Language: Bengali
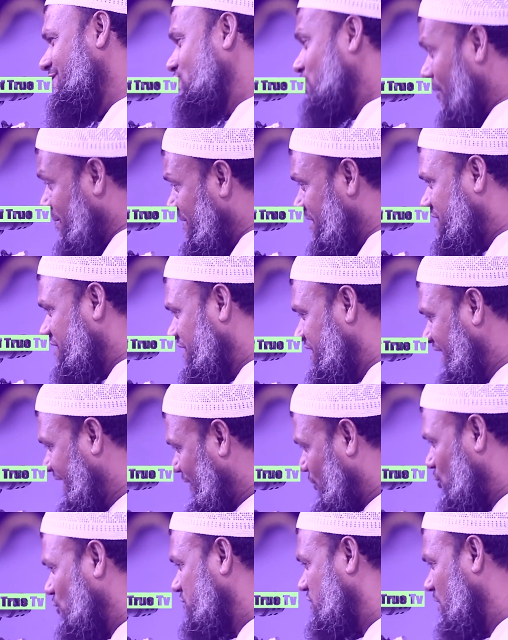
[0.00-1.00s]
তবে তিনি
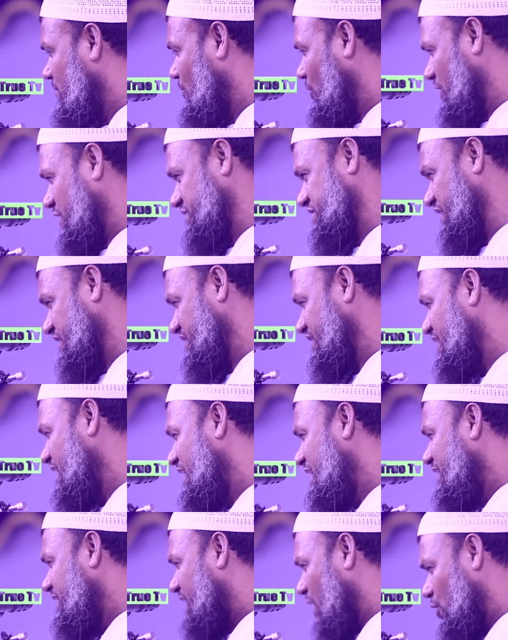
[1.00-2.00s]
এ কথা বলেছেন
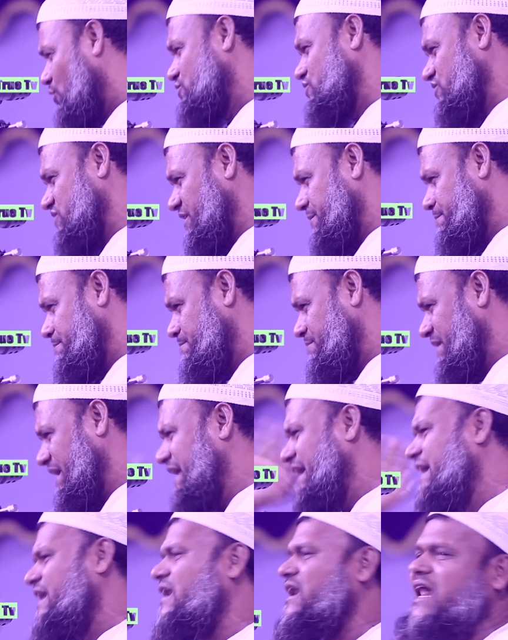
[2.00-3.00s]
কেউ যদি
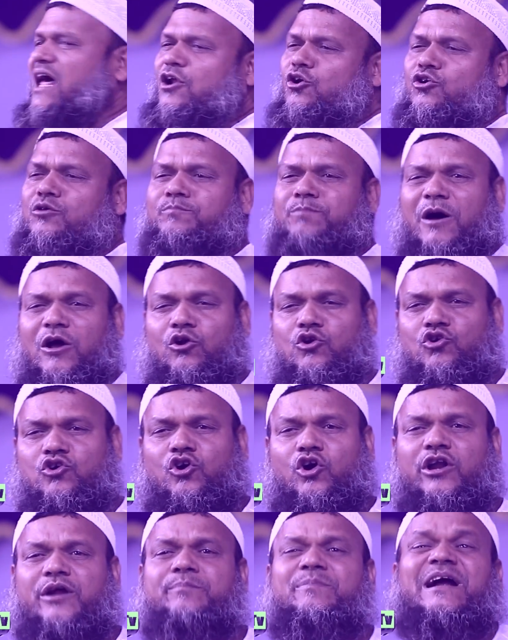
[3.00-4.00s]
মেয়ের লালন পালন
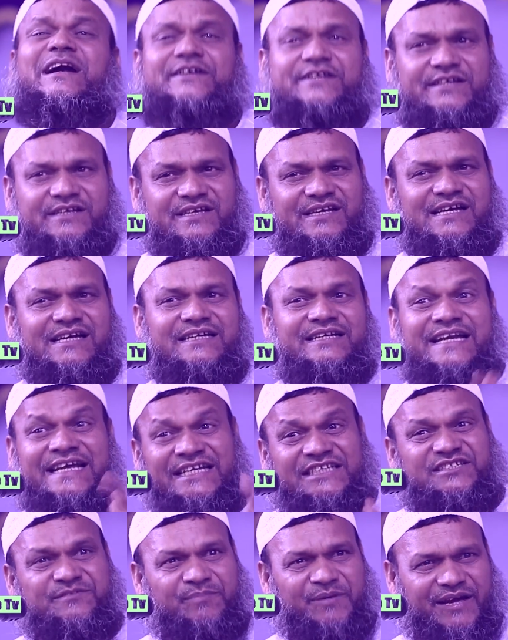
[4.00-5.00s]
করে বেটি
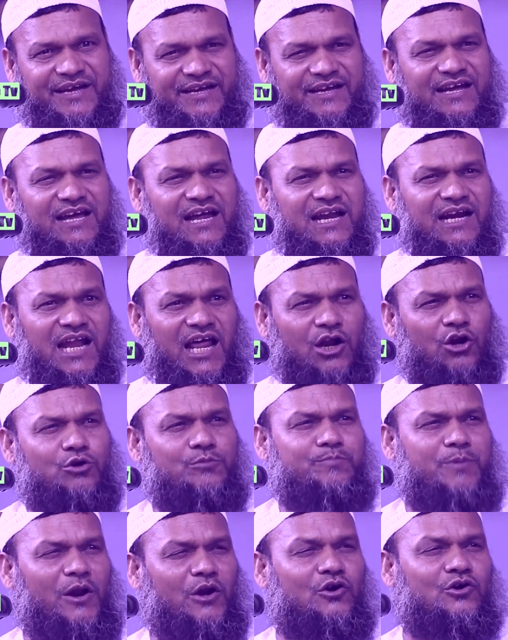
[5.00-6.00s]
নিজ মেয়ে লালন
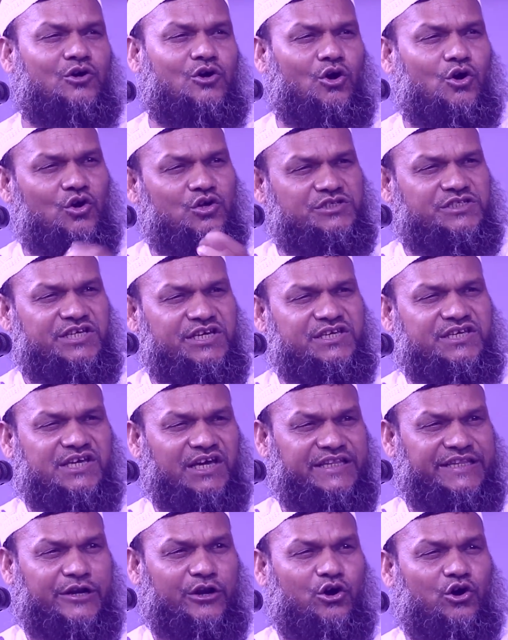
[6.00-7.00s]
পালন করলো
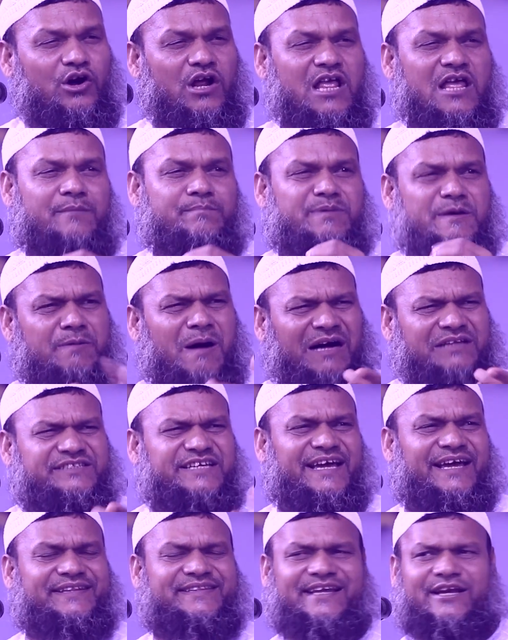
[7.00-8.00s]
শিক্ষা দিল বিবাহ
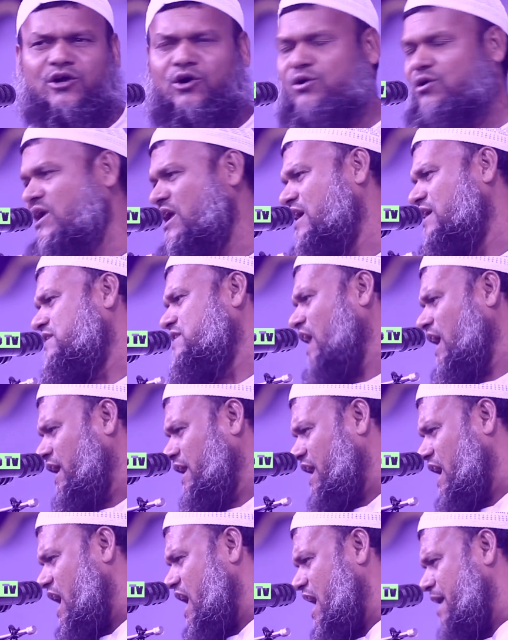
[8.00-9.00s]
দিয়ে দিল
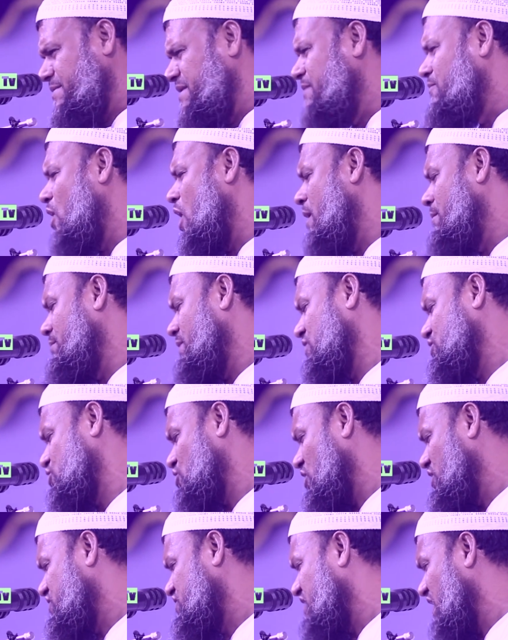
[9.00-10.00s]
তাহলে আমি মোহাম্মদ
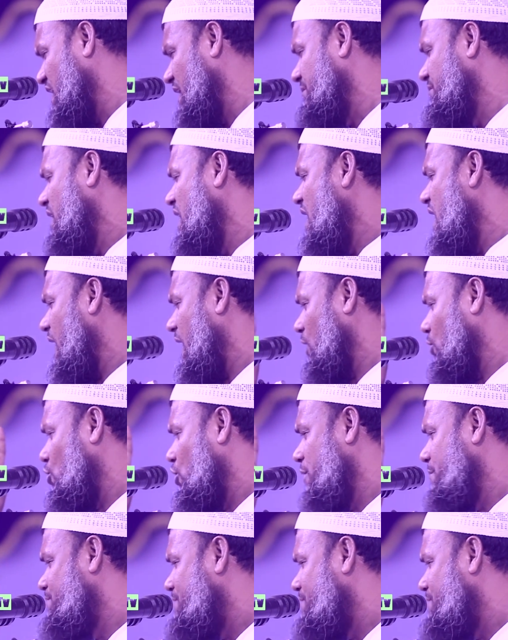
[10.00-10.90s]
সাল্লাহ সাল্লাম আর ওই